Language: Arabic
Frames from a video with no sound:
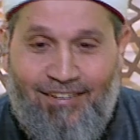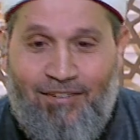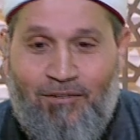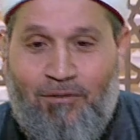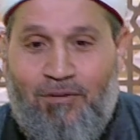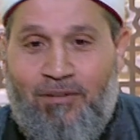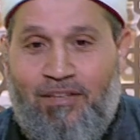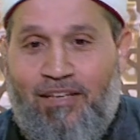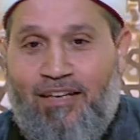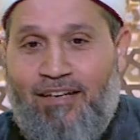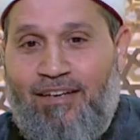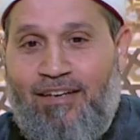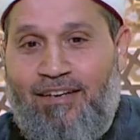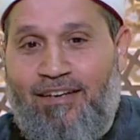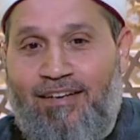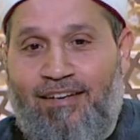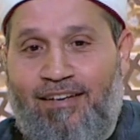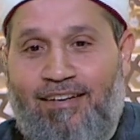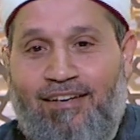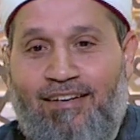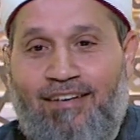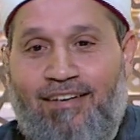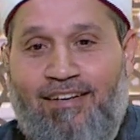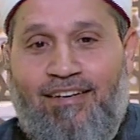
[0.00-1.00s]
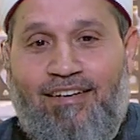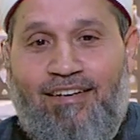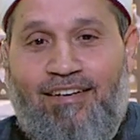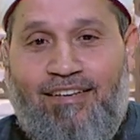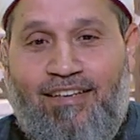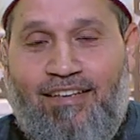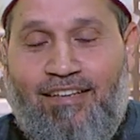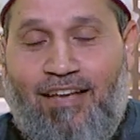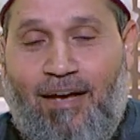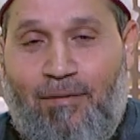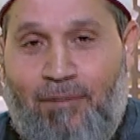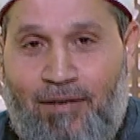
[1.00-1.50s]
كنا
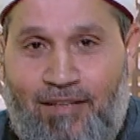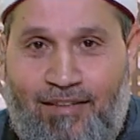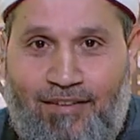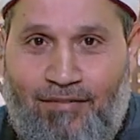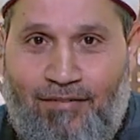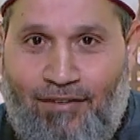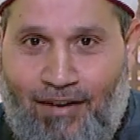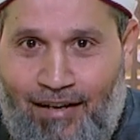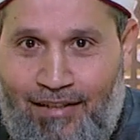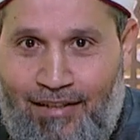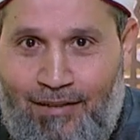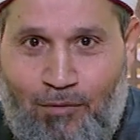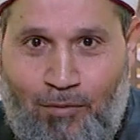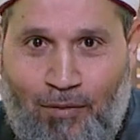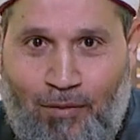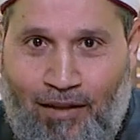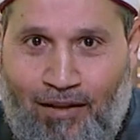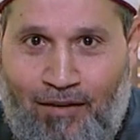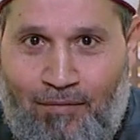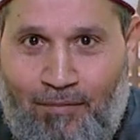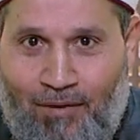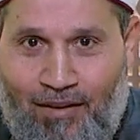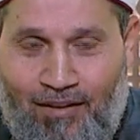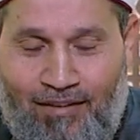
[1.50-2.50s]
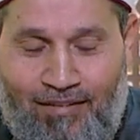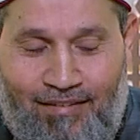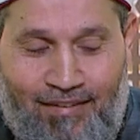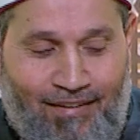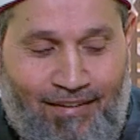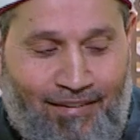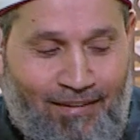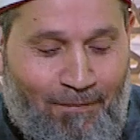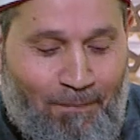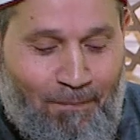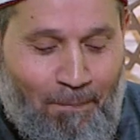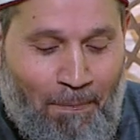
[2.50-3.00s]
انا اتحبست في عهد مبارك
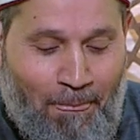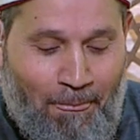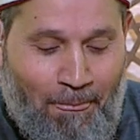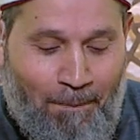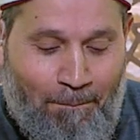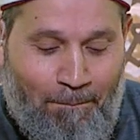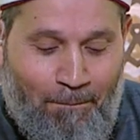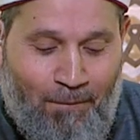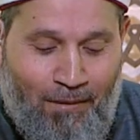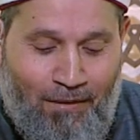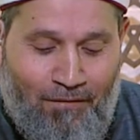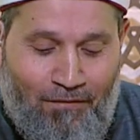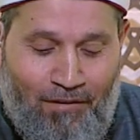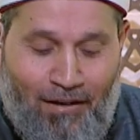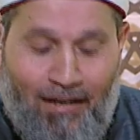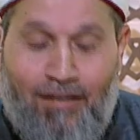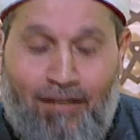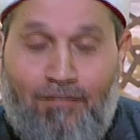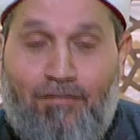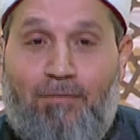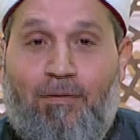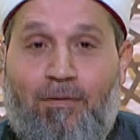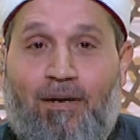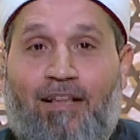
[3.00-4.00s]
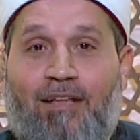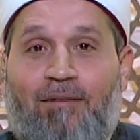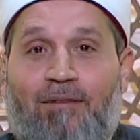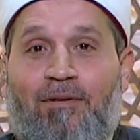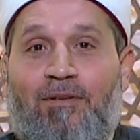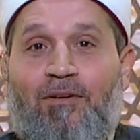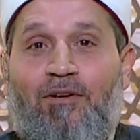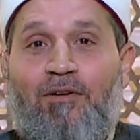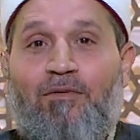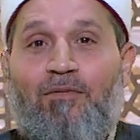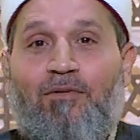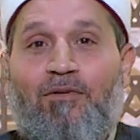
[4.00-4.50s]
مرتين فكانت في مره
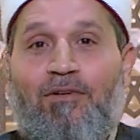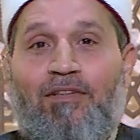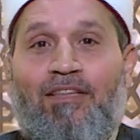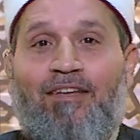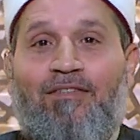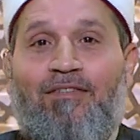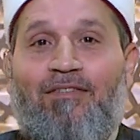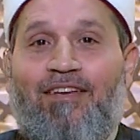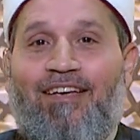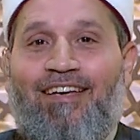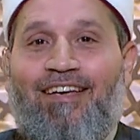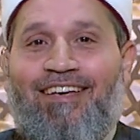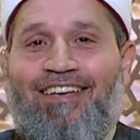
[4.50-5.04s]
منهم كنا في